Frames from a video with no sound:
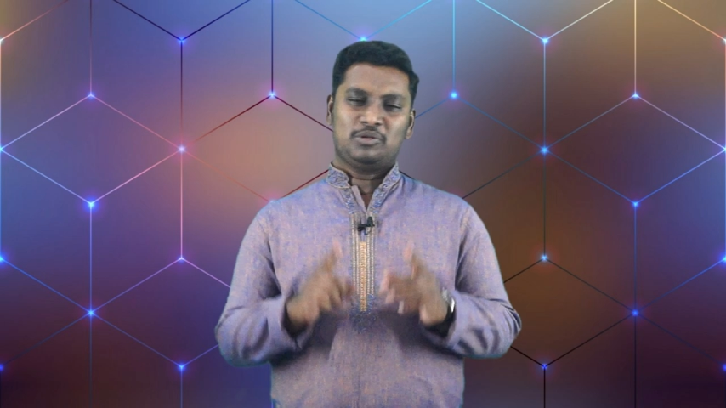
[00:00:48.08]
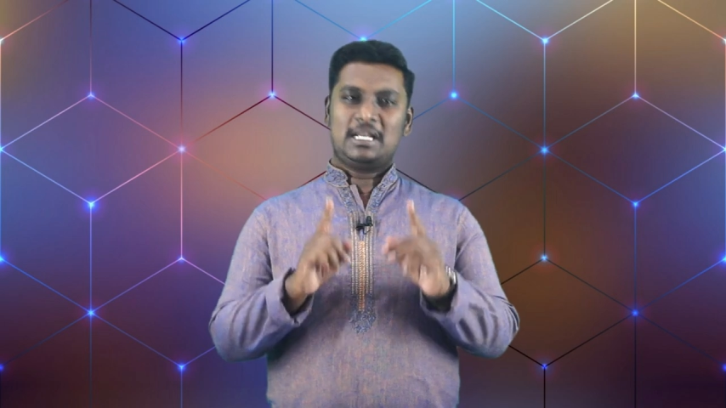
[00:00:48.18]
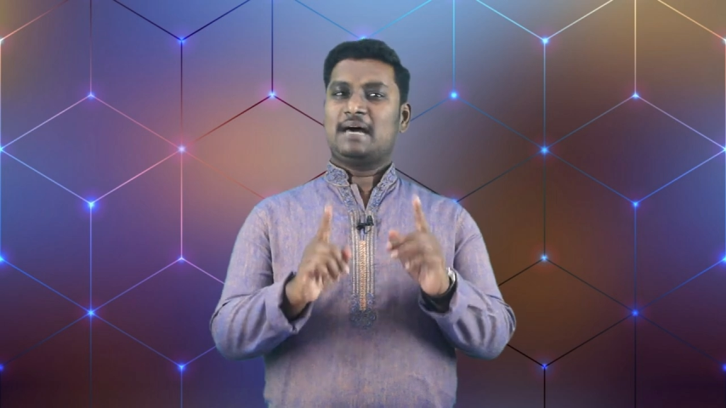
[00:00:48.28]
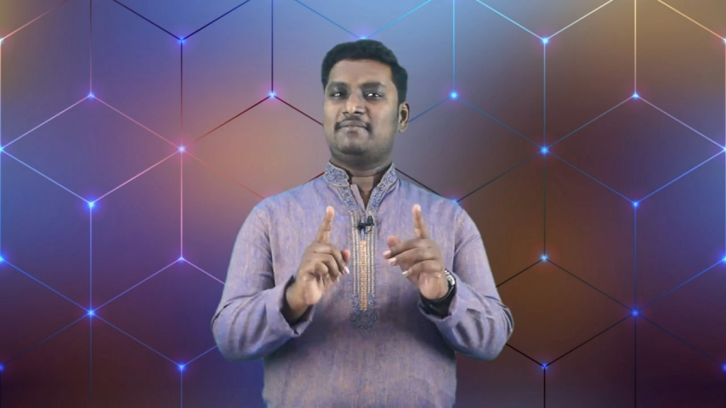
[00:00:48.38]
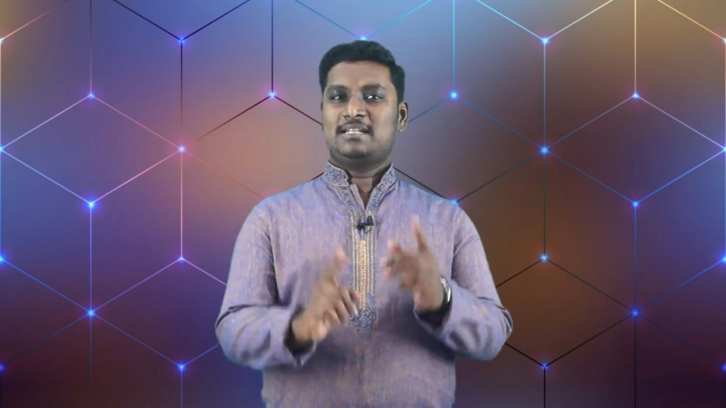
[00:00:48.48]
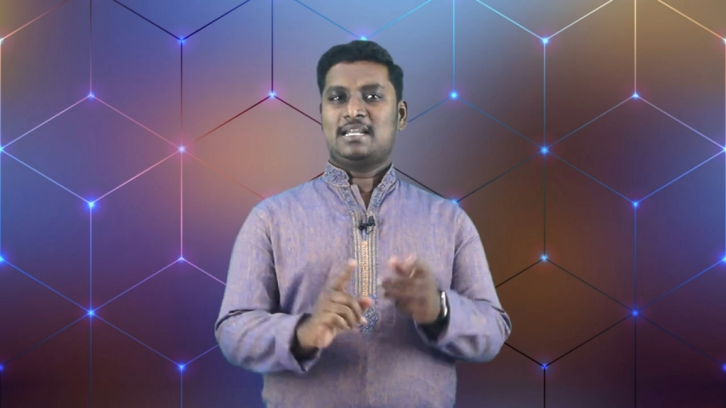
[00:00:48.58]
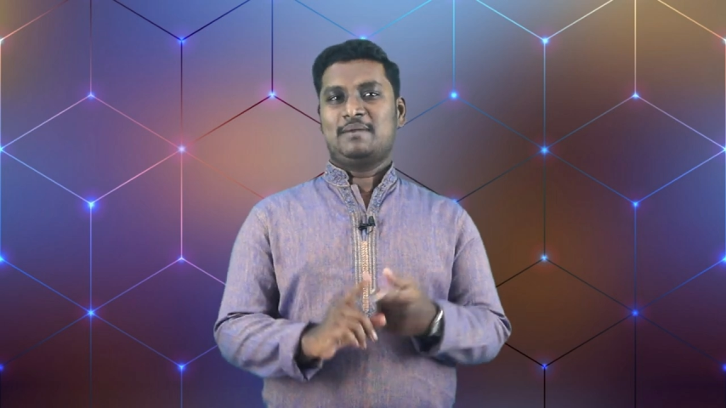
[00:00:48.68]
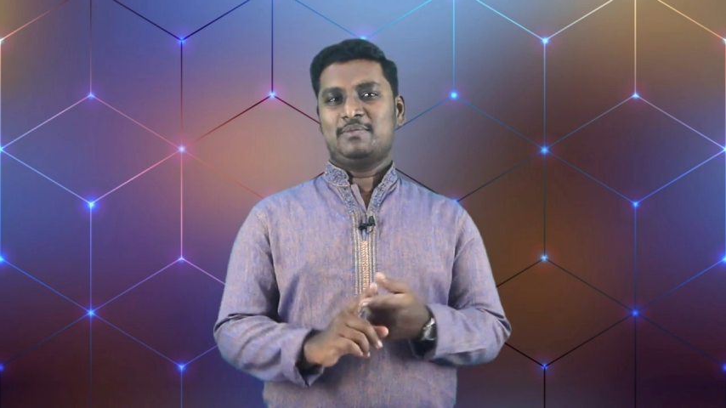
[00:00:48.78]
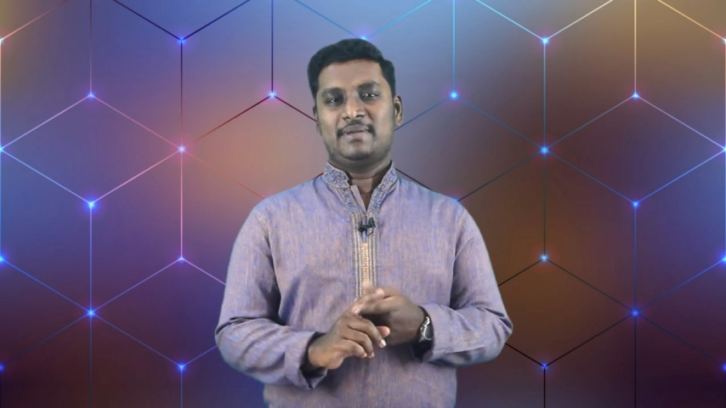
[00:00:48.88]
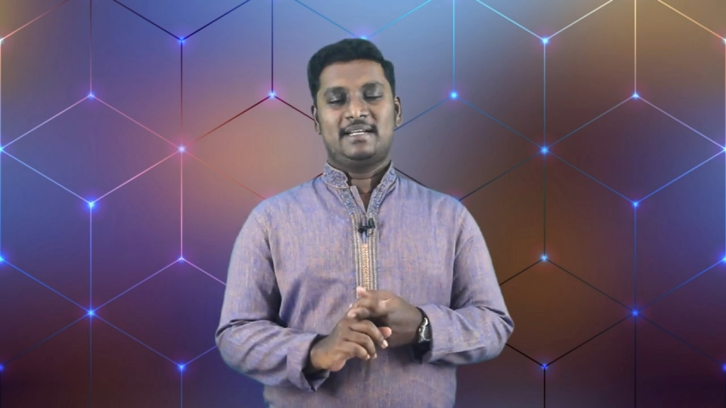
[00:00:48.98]
முதலாவது
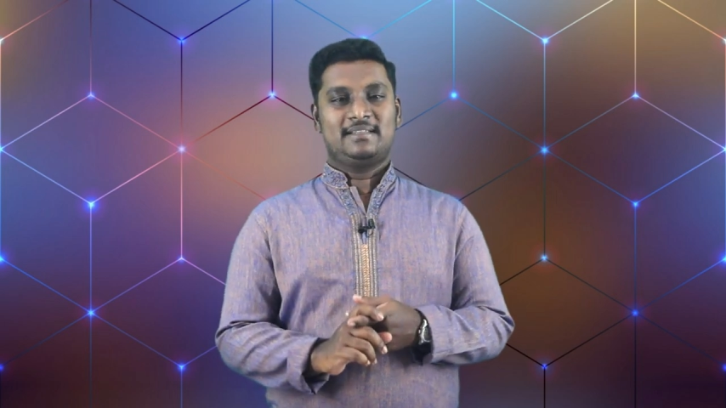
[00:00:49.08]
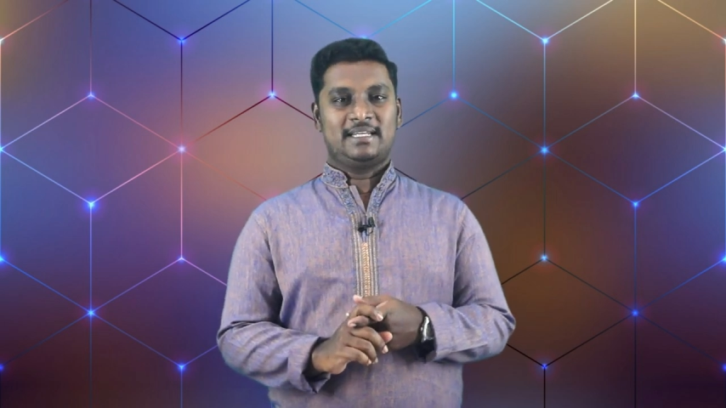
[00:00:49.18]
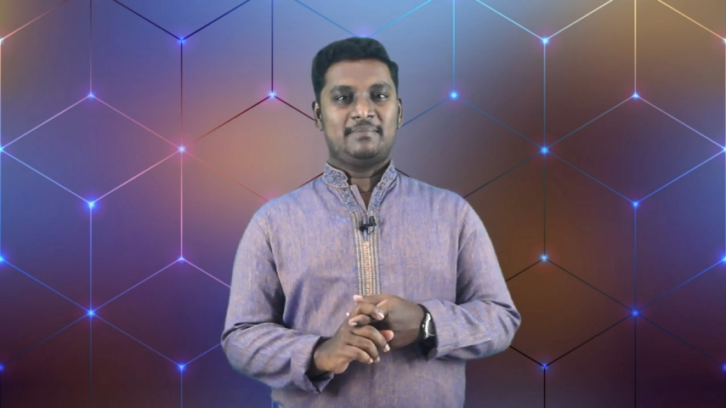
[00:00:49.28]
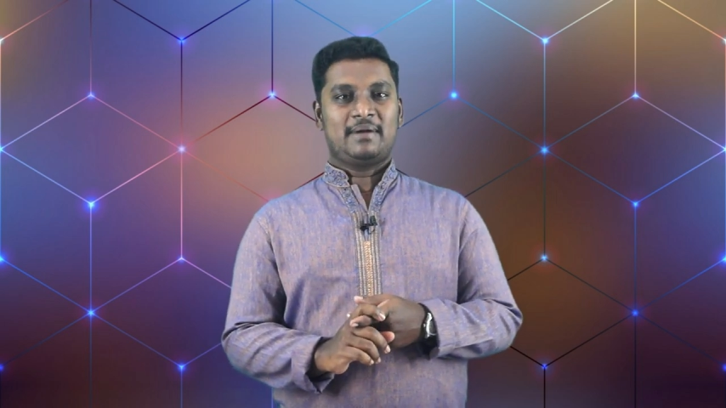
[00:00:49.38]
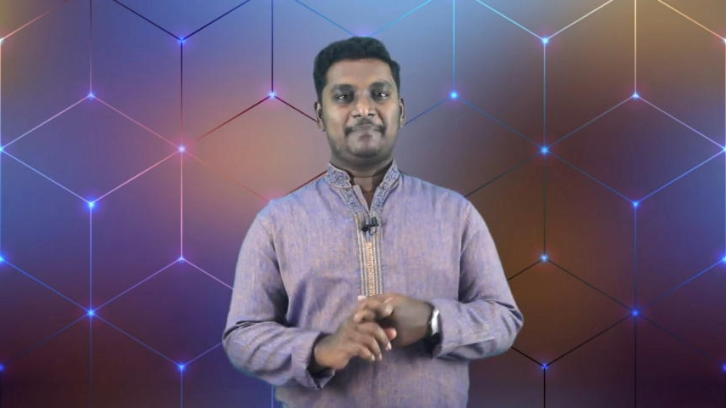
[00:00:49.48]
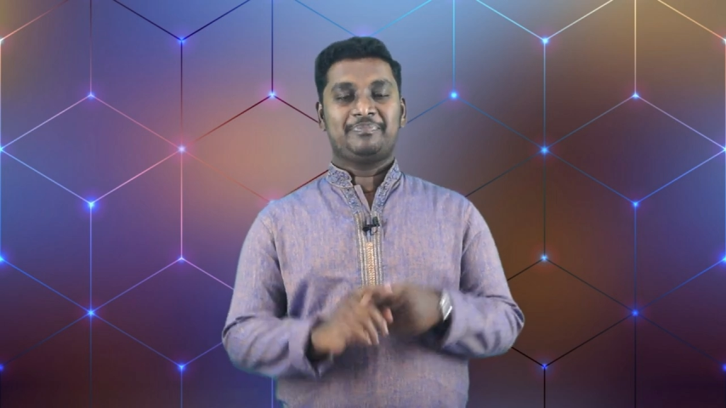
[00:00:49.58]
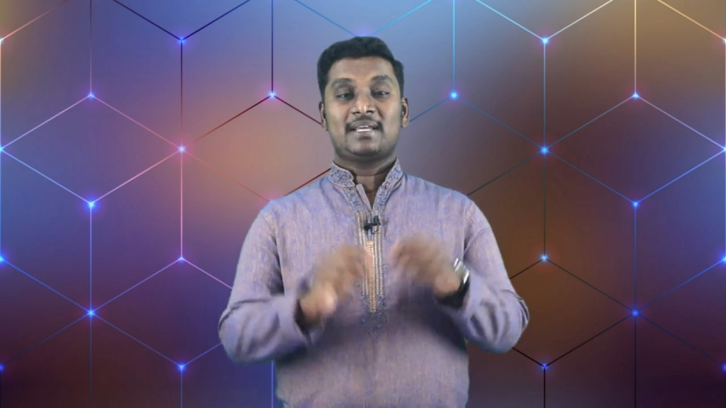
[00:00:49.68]
நாமம் என்ன தெரியுமா